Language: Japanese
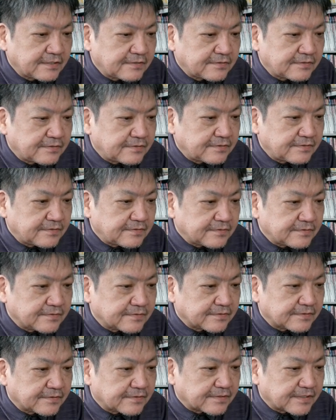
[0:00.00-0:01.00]
ふー
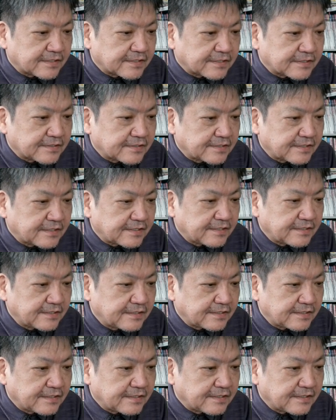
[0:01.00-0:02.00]
んという感じですね、
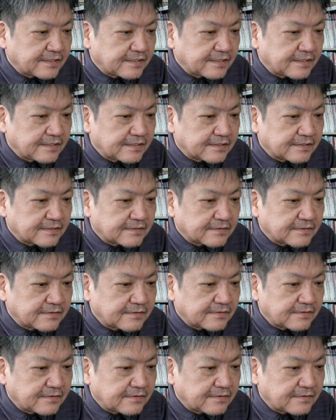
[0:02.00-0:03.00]
えー、っ
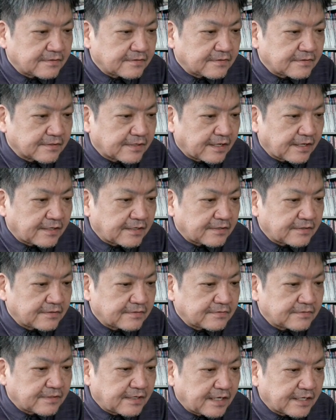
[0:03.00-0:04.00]
と、原
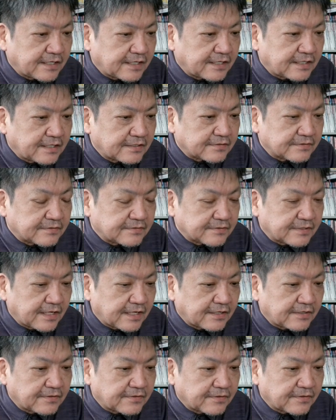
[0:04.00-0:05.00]
油、相変わらず
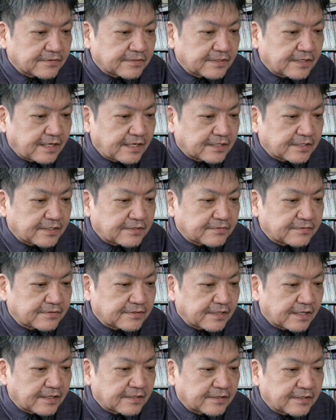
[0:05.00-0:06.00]
堅調ですね、
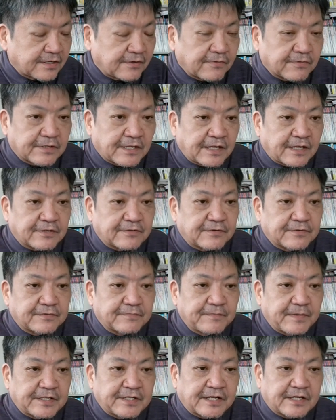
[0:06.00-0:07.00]
80.07と、
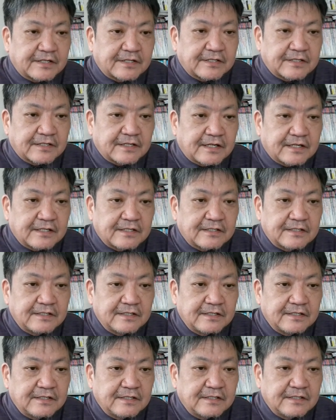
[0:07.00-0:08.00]
まあ、若干、
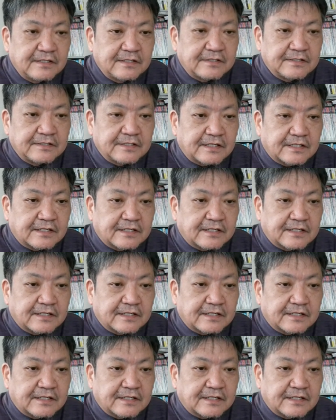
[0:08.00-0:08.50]
若